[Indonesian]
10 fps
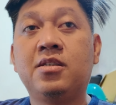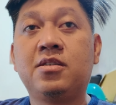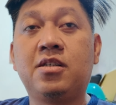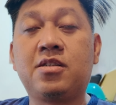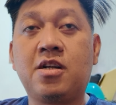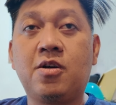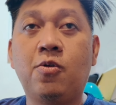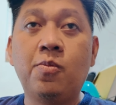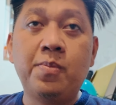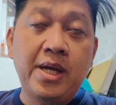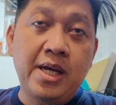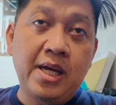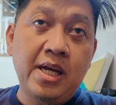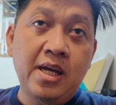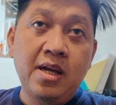sing seneng
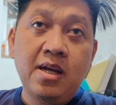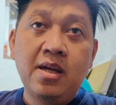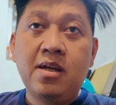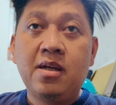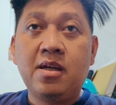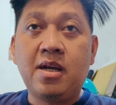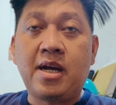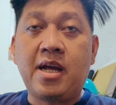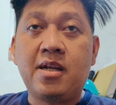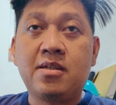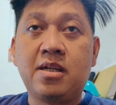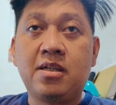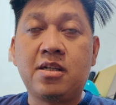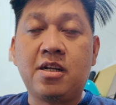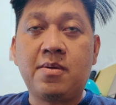ngombe ya kan sing
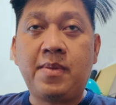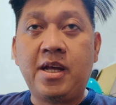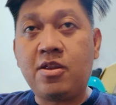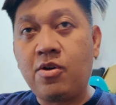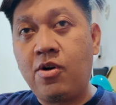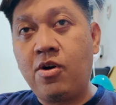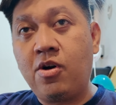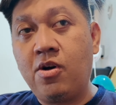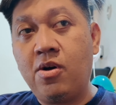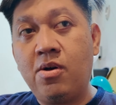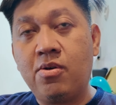seneng meto, yeah.